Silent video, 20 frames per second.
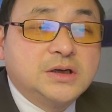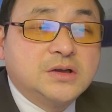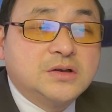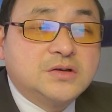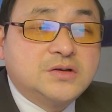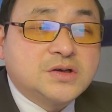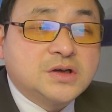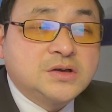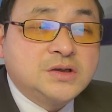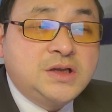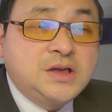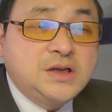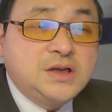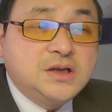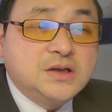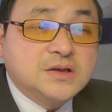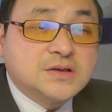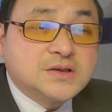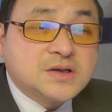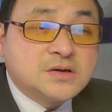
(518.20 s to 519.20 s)
整
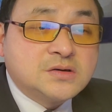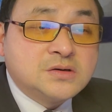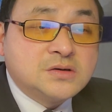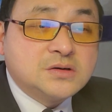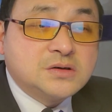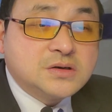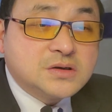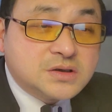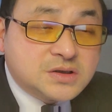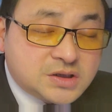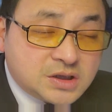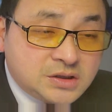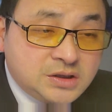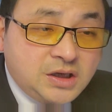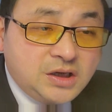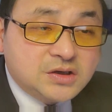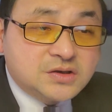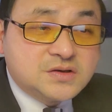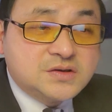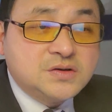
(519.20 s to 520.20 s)
体整整
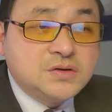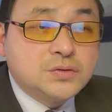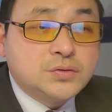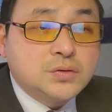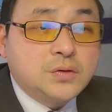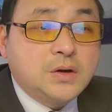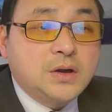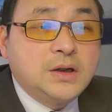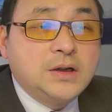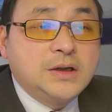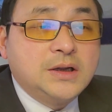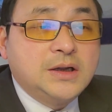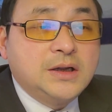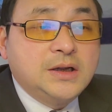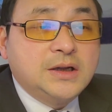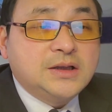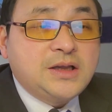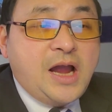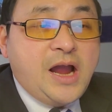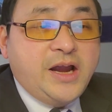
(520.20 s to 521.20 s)
理制作。
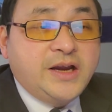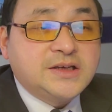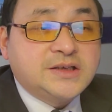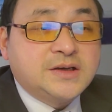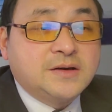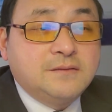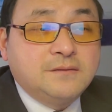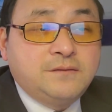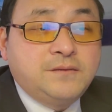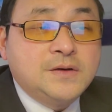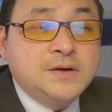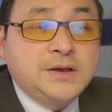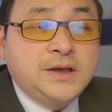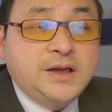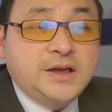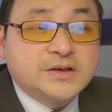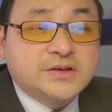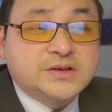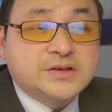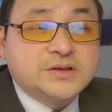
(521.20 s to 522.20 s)
台省分
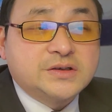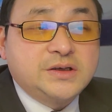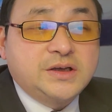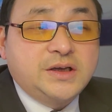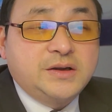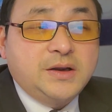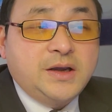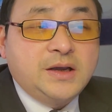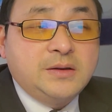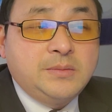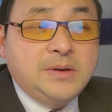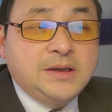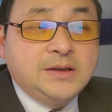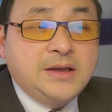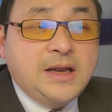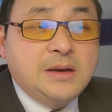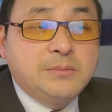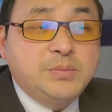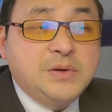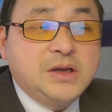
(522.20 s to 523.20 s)
裂势力黑名
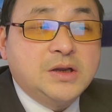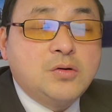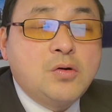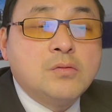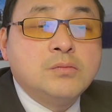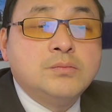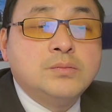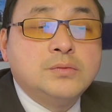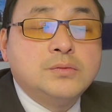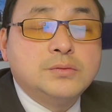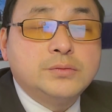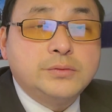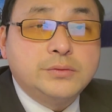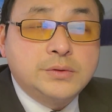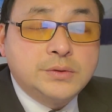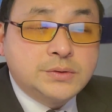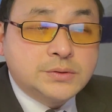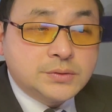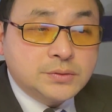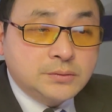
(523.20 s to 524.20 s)
单，并公布于
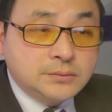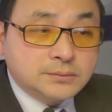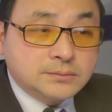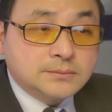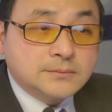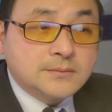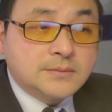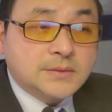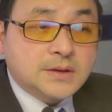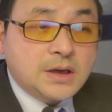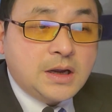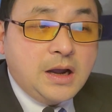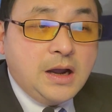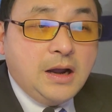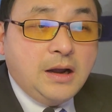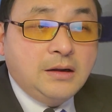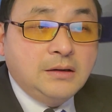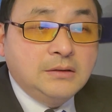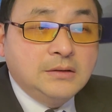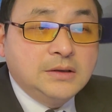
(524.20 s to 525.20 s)
众
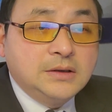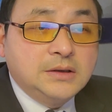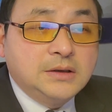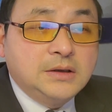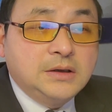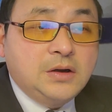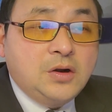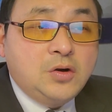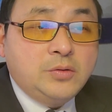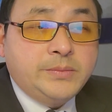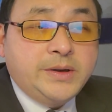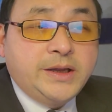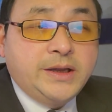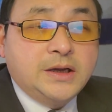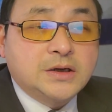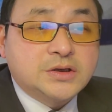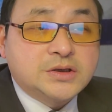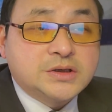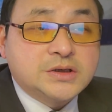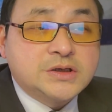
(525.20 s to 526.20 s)
啊！后面
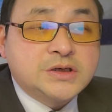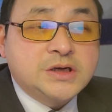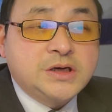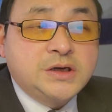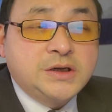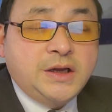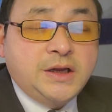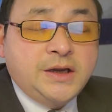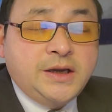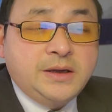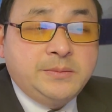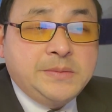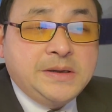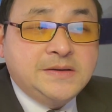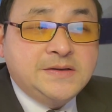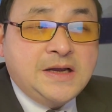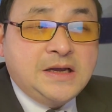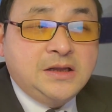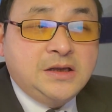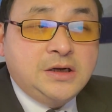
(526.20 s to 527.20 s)
呢是热令黑名
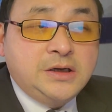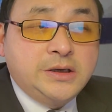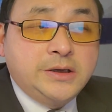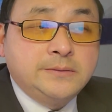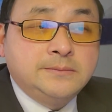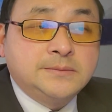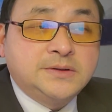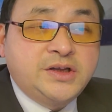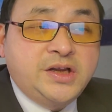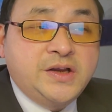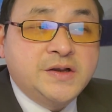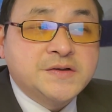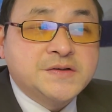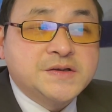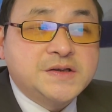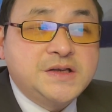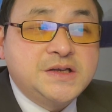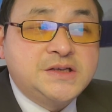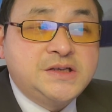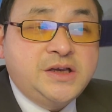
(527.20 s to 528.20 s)
单的人停止
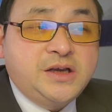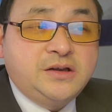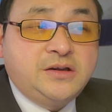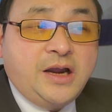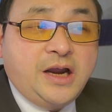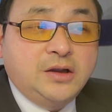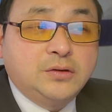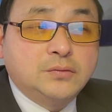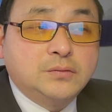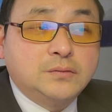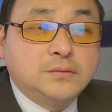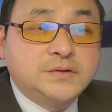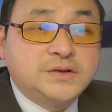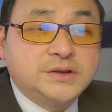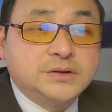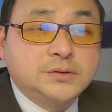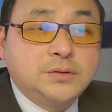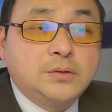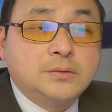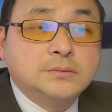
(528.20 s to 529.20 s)
一切台独
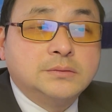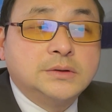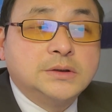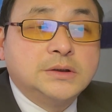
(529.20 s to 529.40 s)
行动，